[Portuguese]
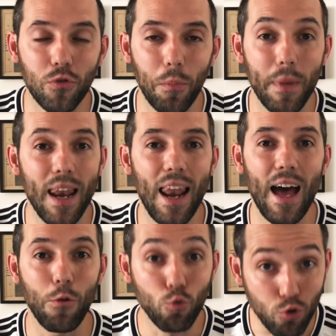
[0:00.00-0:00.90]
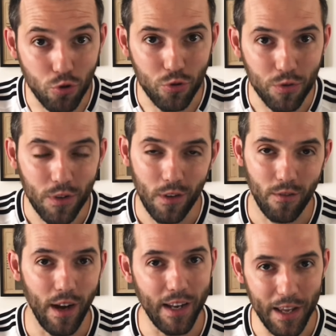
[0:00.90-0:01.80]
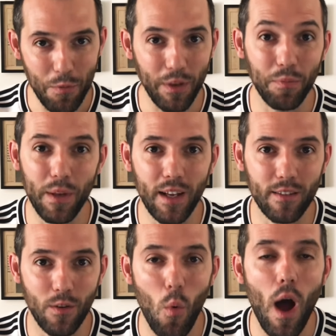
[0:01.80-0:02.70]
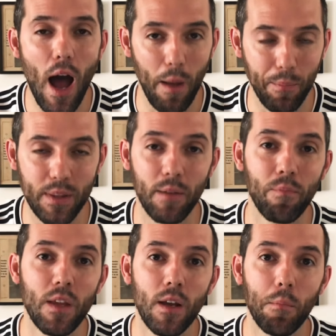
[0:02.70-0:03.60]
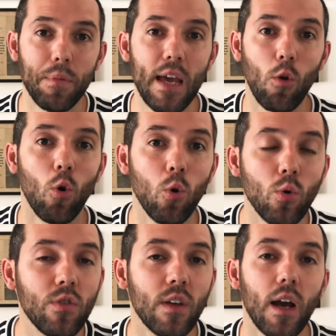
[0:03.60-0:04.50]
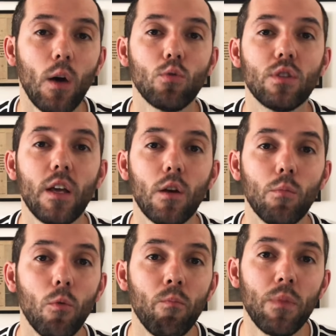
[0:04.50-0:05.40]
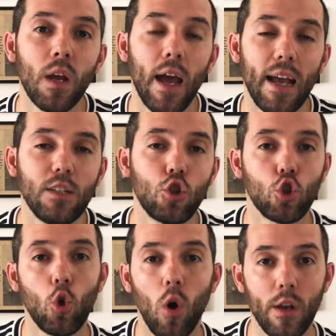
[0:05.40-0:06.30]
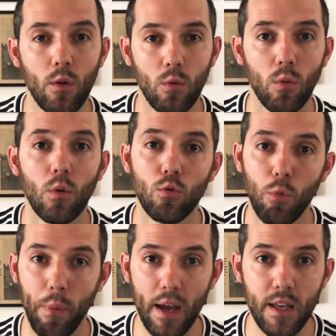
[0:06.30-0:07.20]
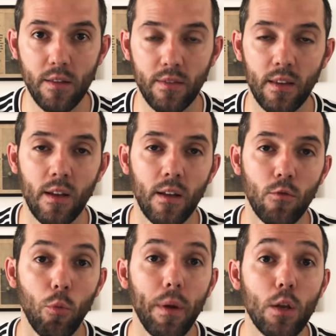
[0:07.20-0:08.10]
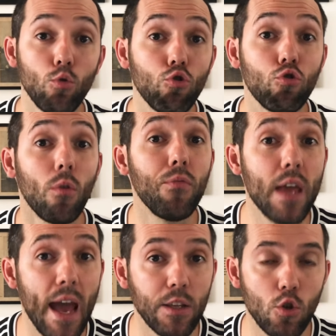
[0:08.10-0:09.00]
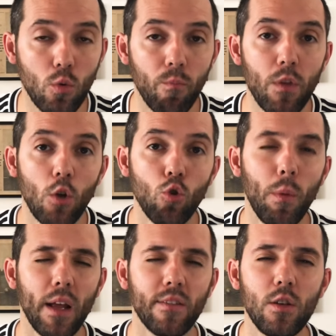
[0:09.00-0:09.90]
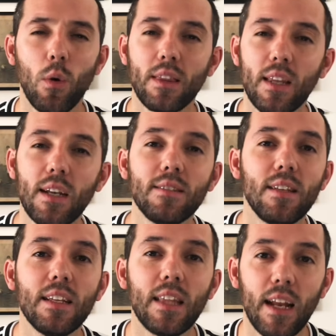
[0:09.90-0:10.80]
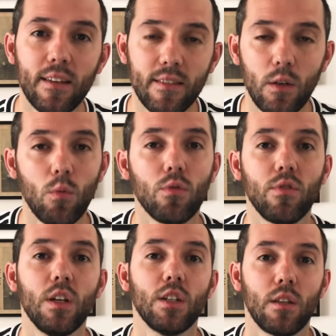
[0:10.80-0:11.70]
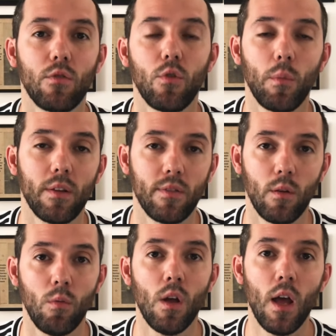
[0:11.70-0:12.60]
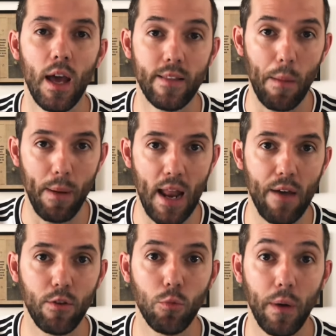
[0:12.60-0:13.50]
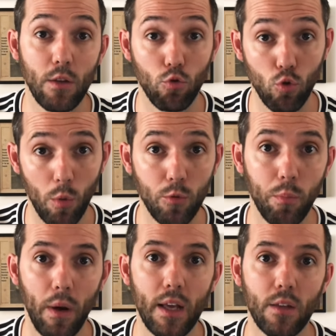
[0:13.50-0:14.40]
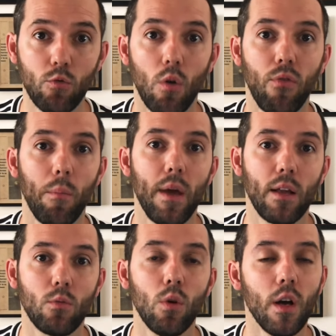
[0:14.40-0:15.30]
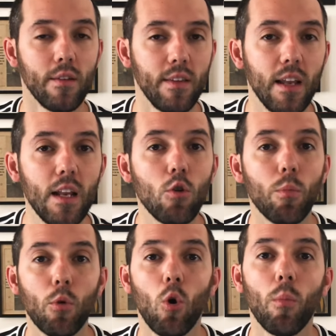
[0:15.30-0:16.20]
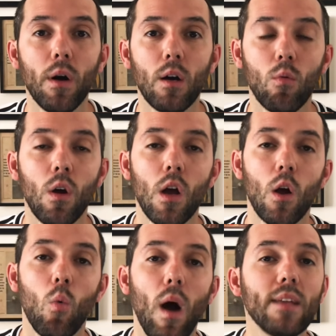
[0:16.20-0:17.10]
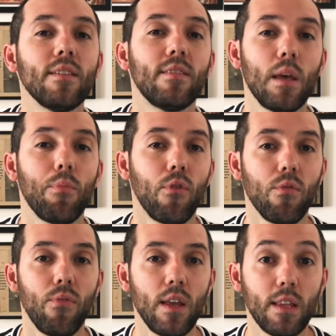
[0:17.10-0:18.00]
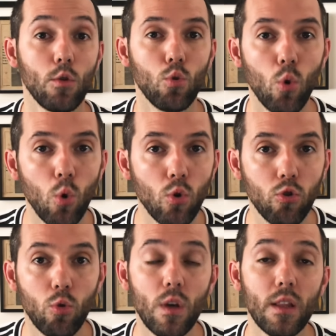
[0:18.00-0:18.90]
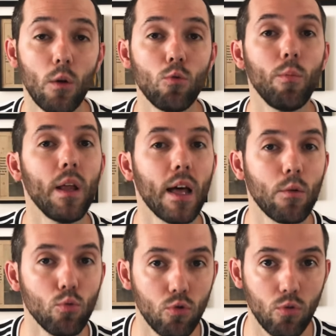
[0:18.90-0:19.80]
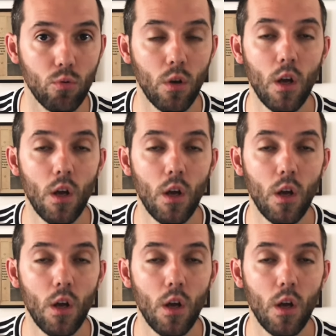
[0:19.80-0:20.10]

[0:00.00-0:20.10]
Belarus, vale aí uma explicação rápida. Bielorrússia é o termo é, histórico do país, do período soviético. No Brasil, a transliteração, ou seja, a transformação é, da palavra do país, o nome do país, do alfabeto cirílico para o romano, quase sempre foi feita do russo e não do belarusso.